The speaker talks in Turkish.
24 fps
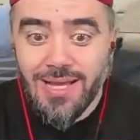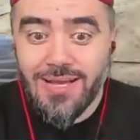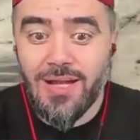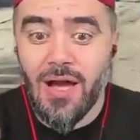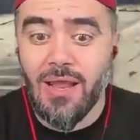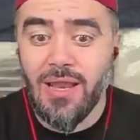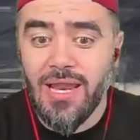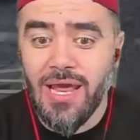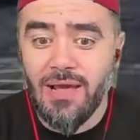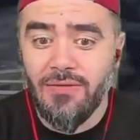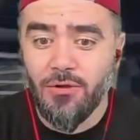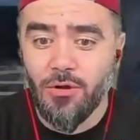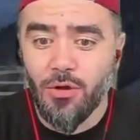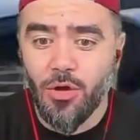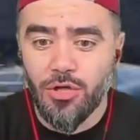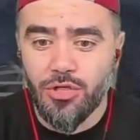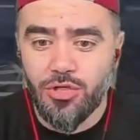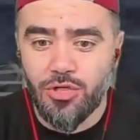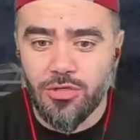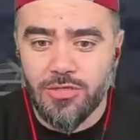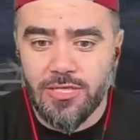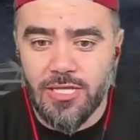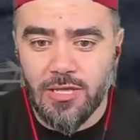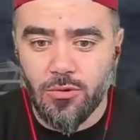Kanlı evde
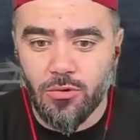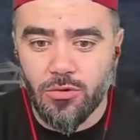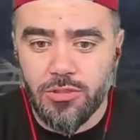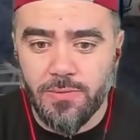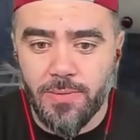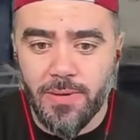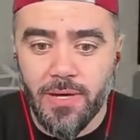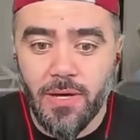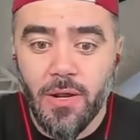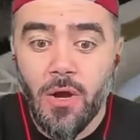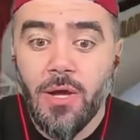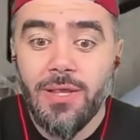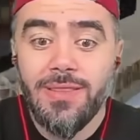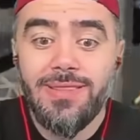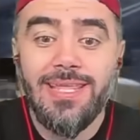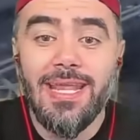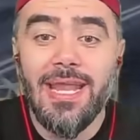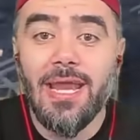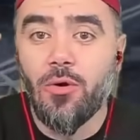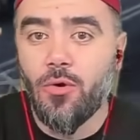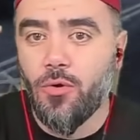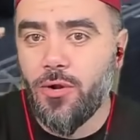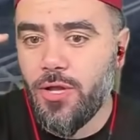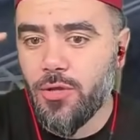görüşürüz hadi o zaman.
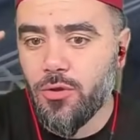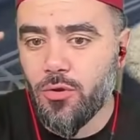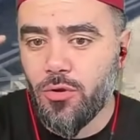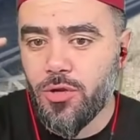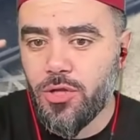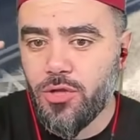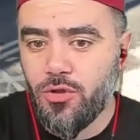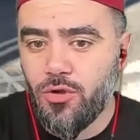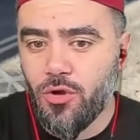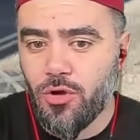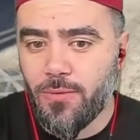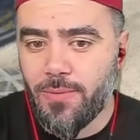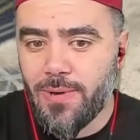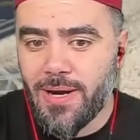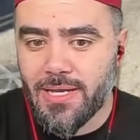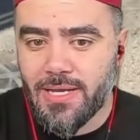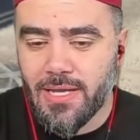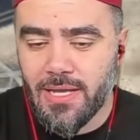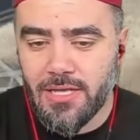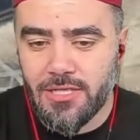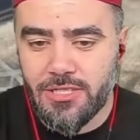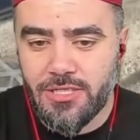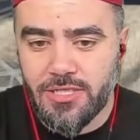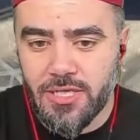Direkt oraya doğru gidiyorum
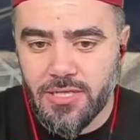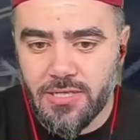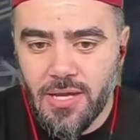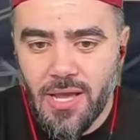arkadaşlar.